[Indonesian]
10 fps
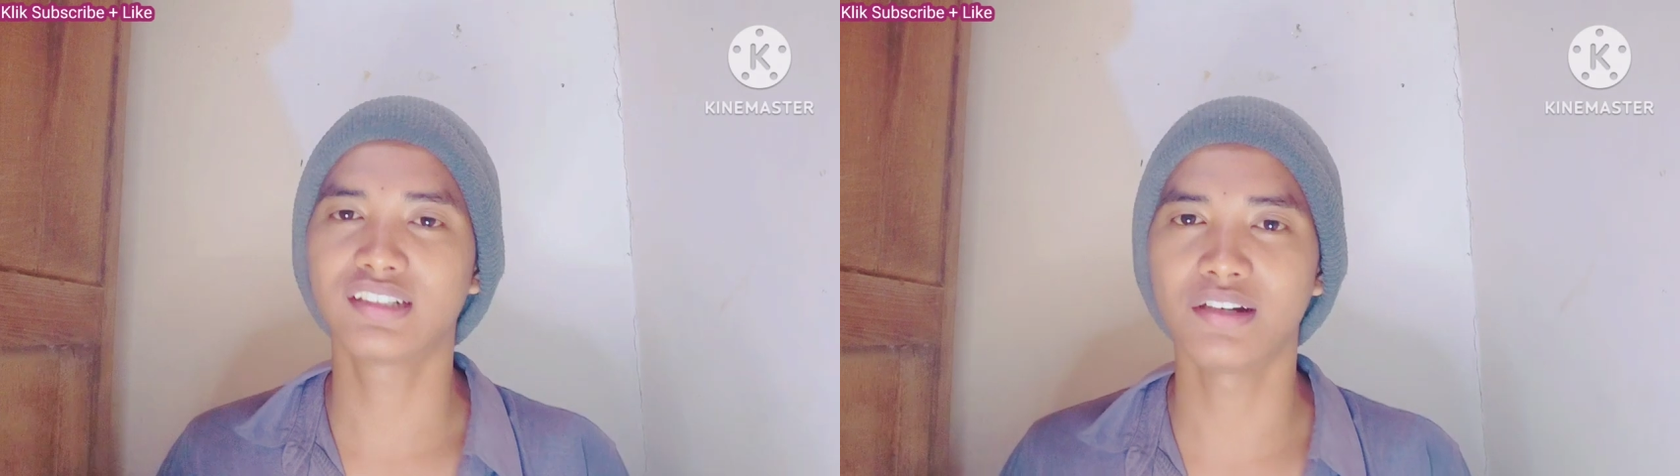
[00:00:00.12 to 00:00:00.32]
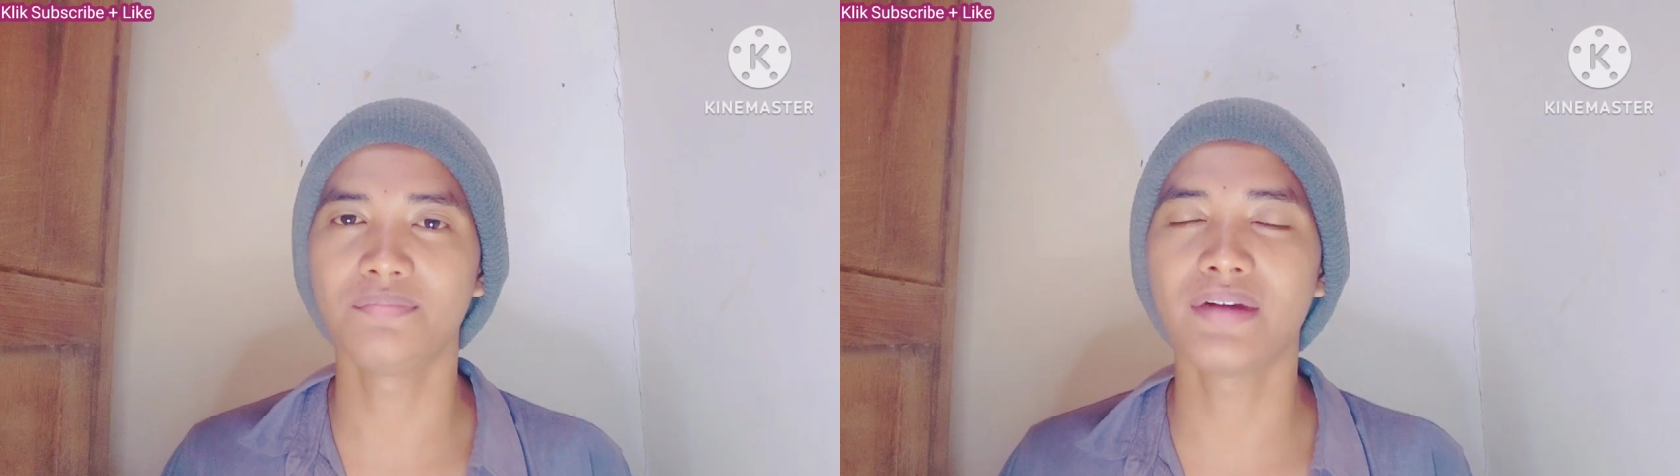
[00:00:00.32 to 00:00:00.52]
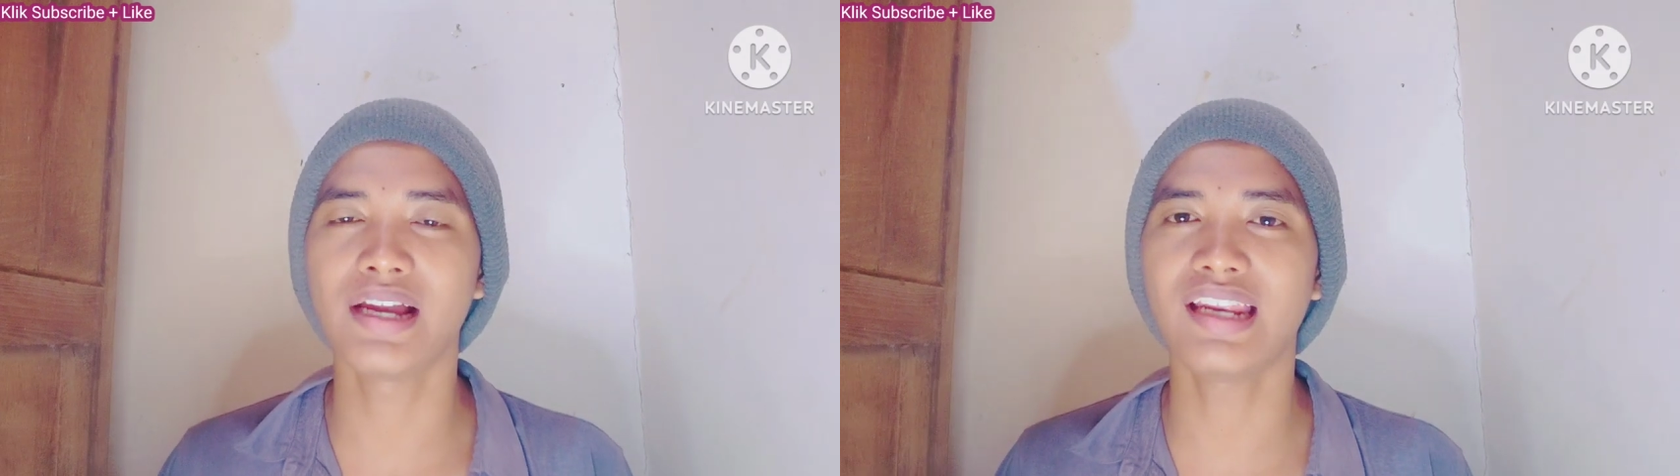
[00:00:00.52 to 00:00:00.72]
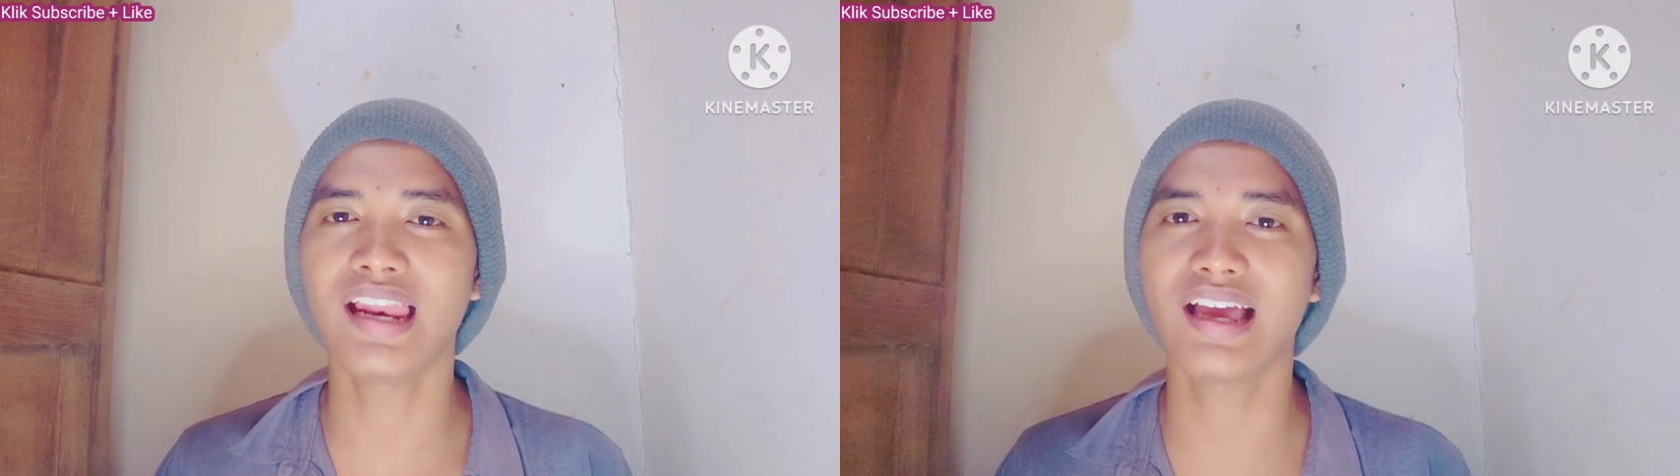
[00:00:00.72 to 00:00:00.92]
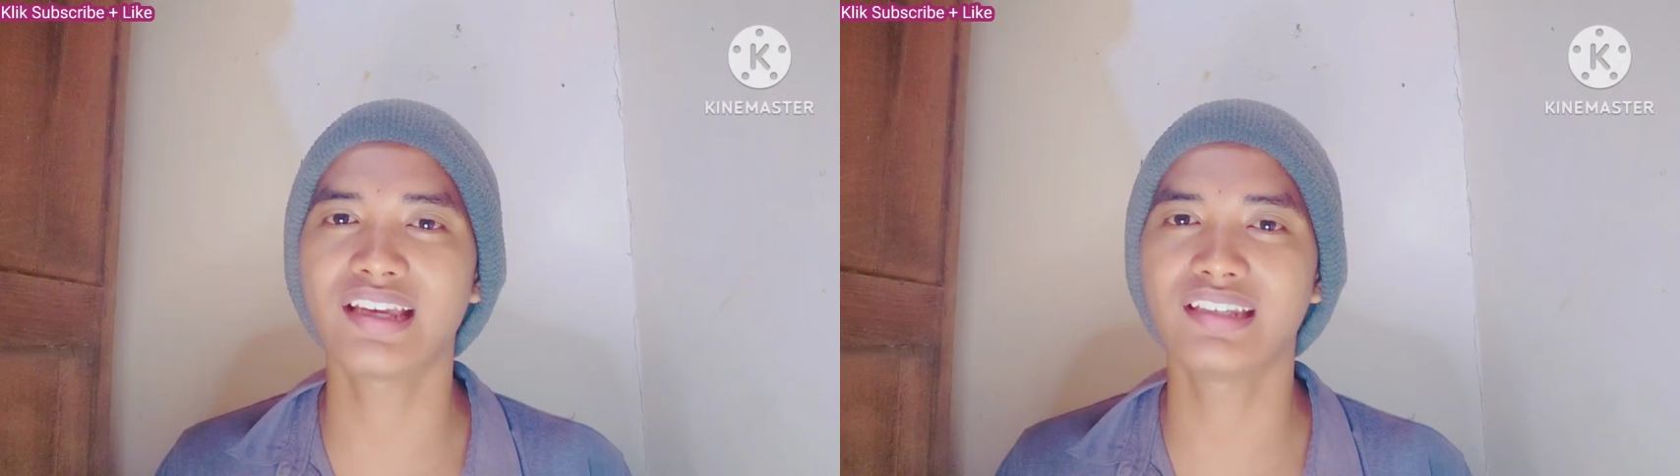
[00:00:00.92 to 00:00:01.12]
Kembali
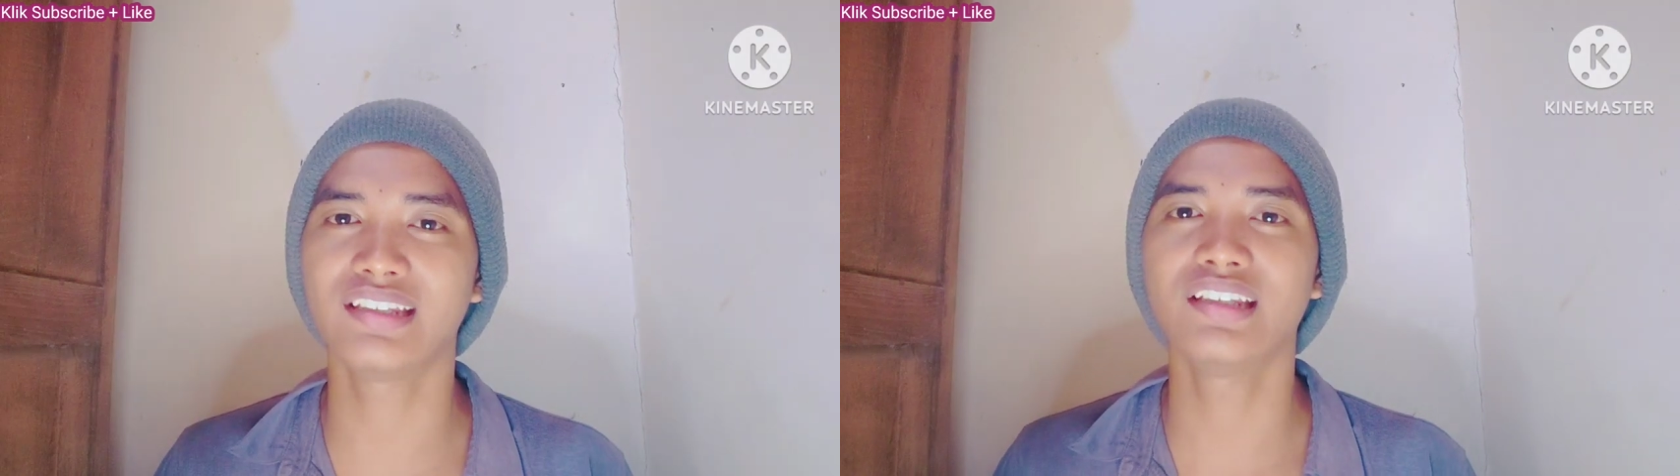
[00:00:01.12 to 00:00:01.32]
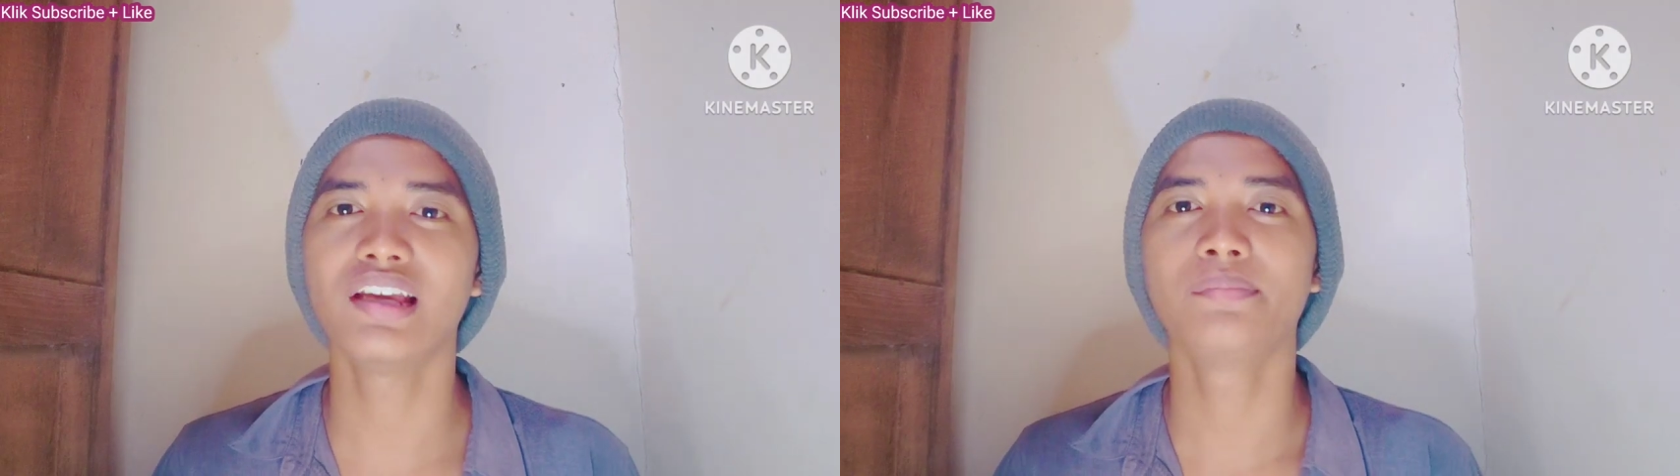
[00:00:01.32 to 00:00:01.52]
lagi